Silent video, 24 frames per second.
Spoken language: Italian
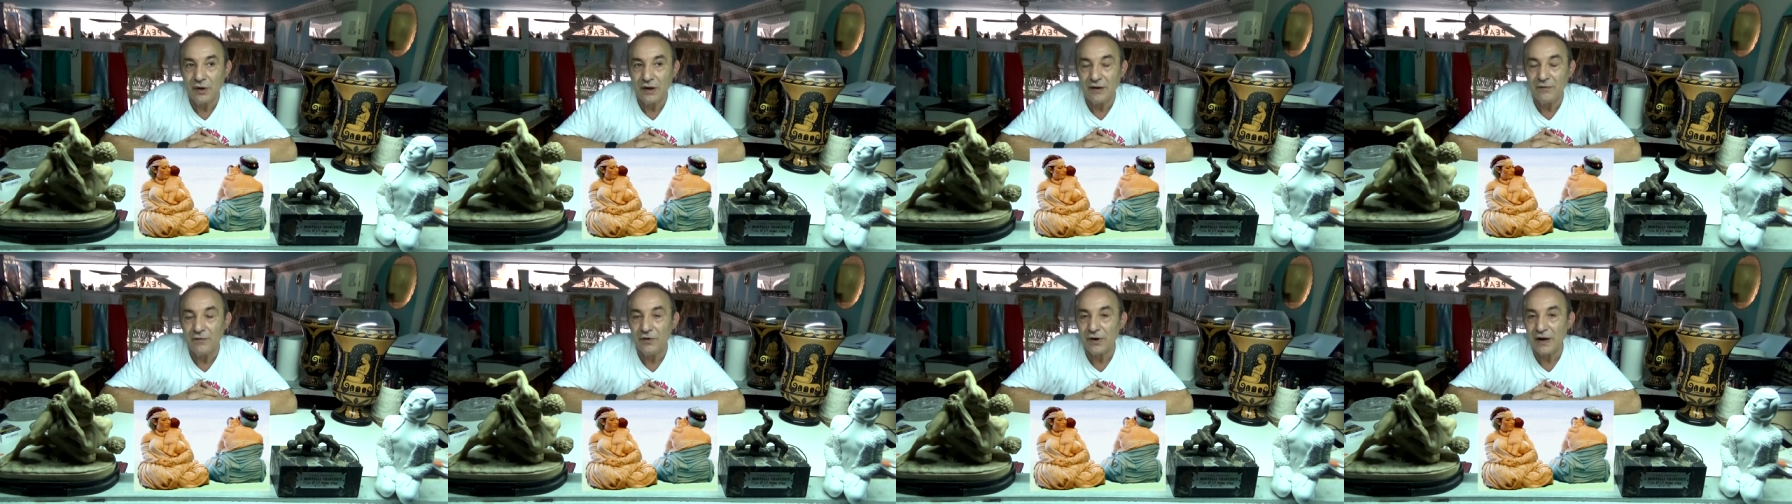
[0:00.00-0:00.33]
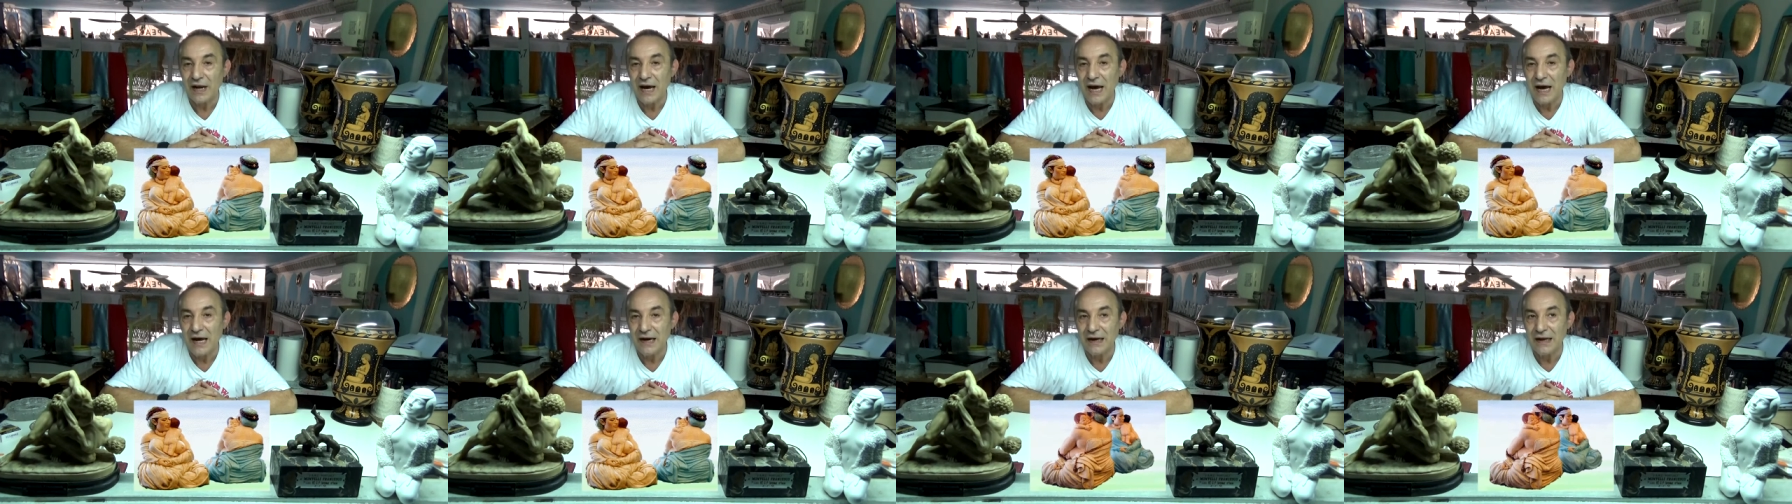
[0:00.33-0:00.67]
a
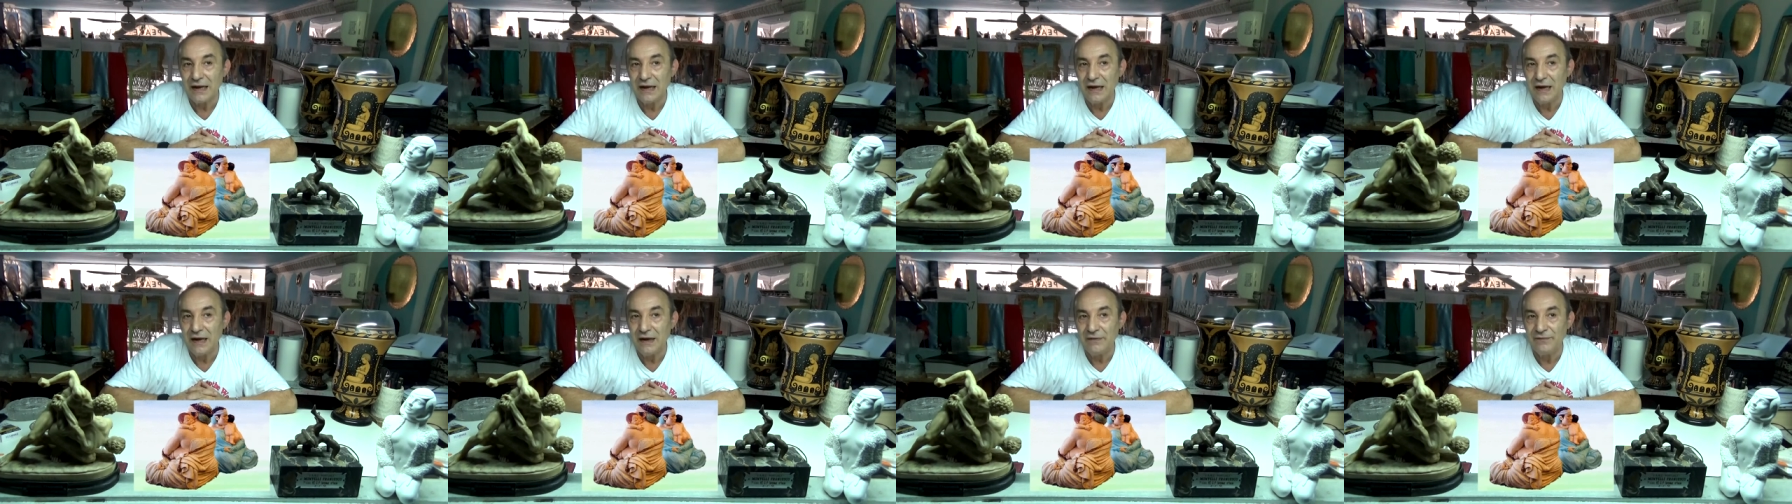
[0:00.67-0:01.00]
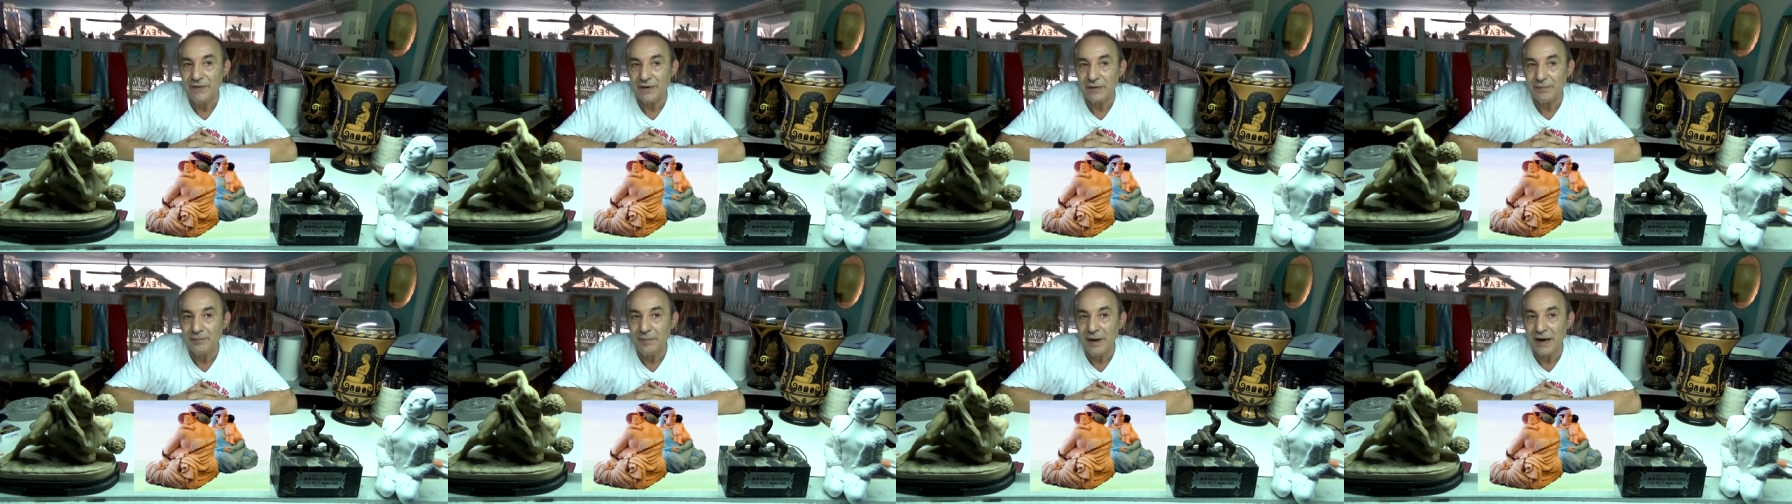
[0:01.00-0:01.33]
lavorare e
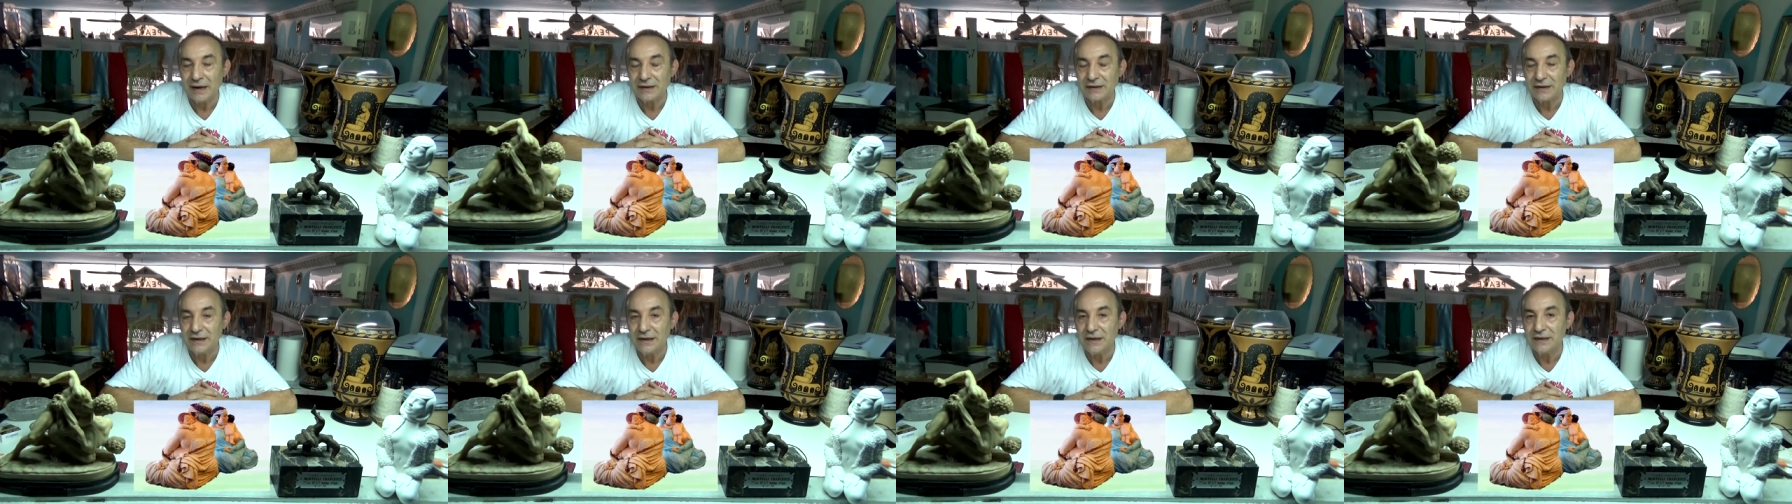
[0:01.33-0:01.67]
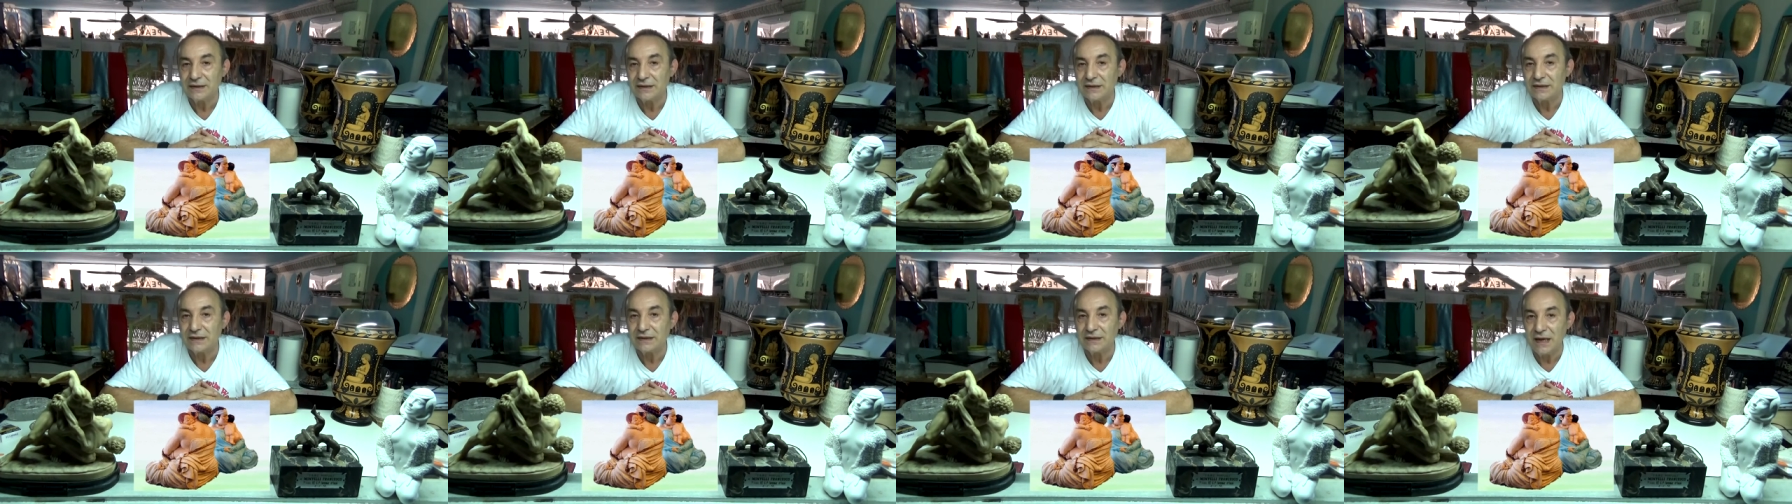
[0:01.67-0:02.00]
far parte del
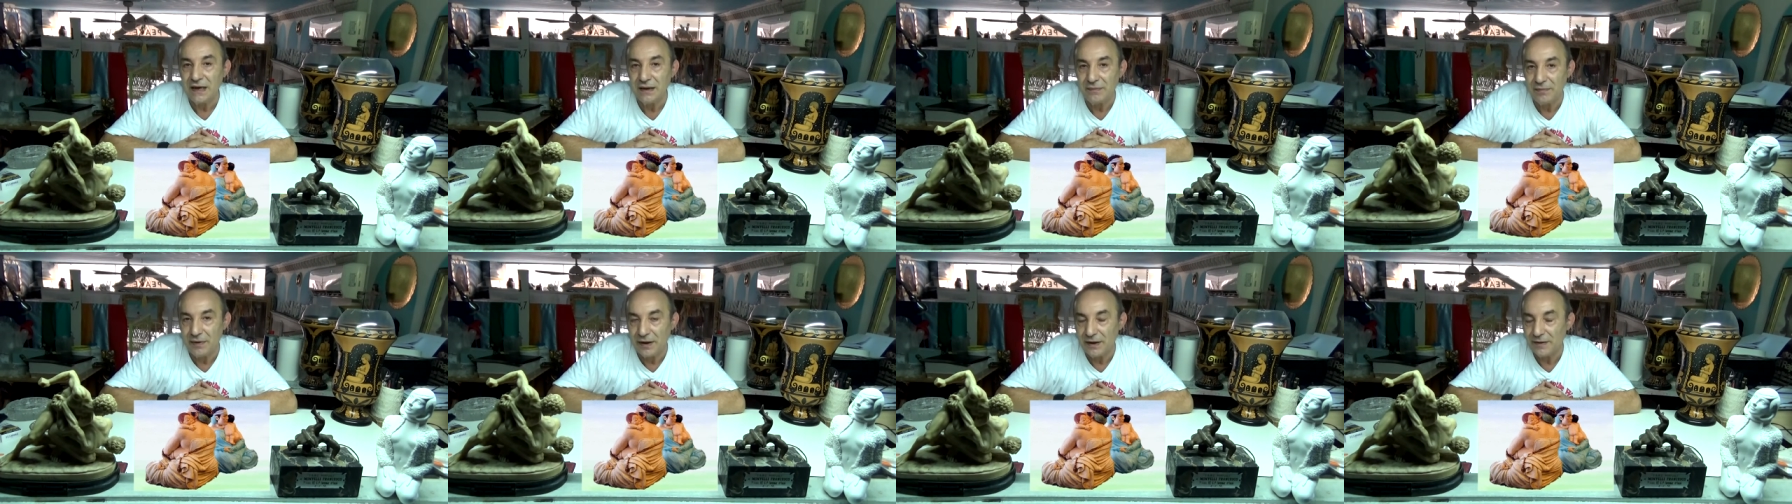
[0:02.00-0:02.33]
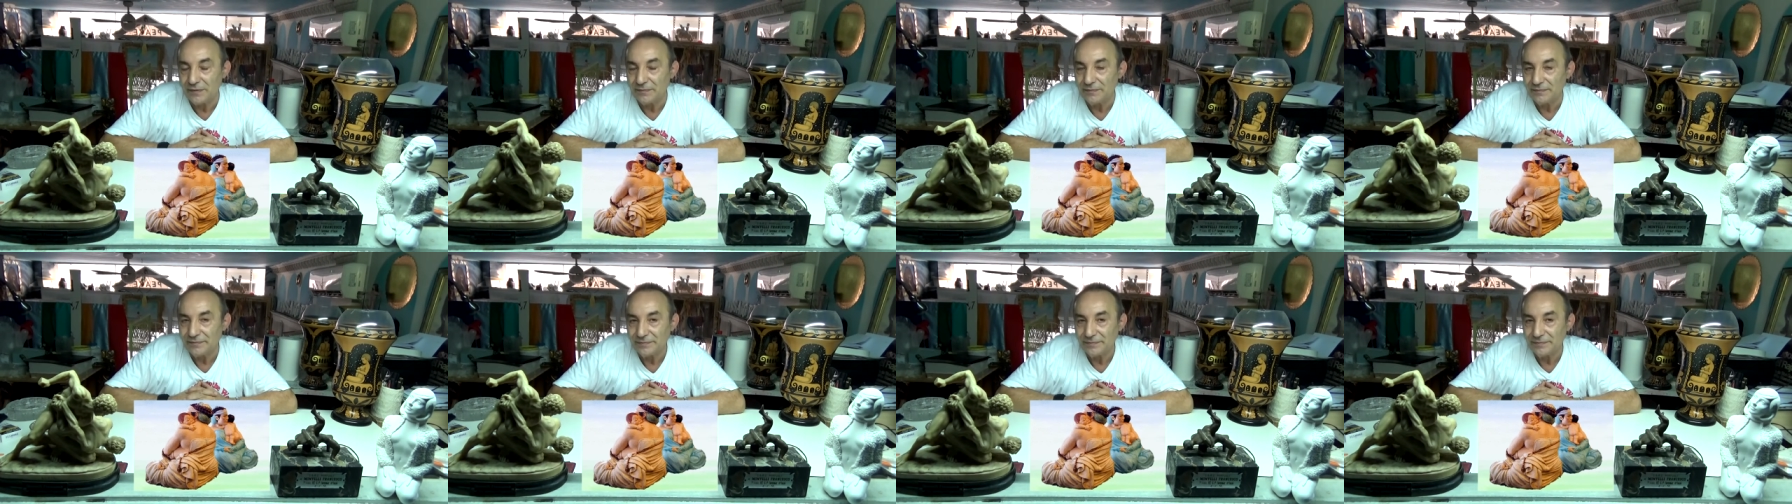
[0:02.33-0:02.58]
sistema